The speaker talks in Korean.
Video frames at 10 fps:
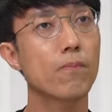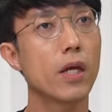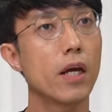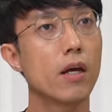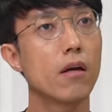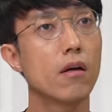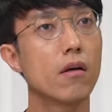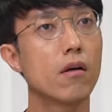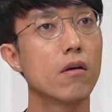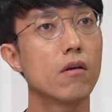장점으로 네.
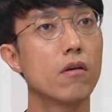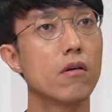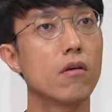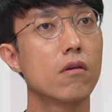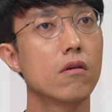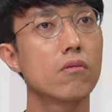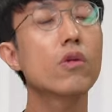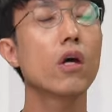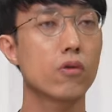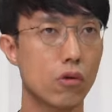많이 작용하겠네요.
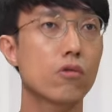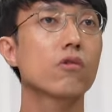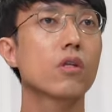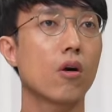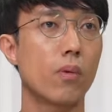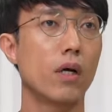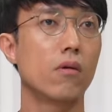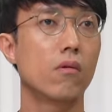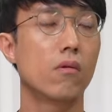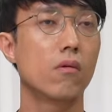네, 저는 그렇다고 봐요.
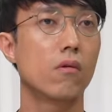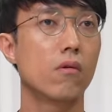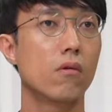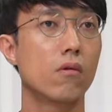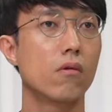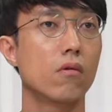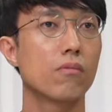어...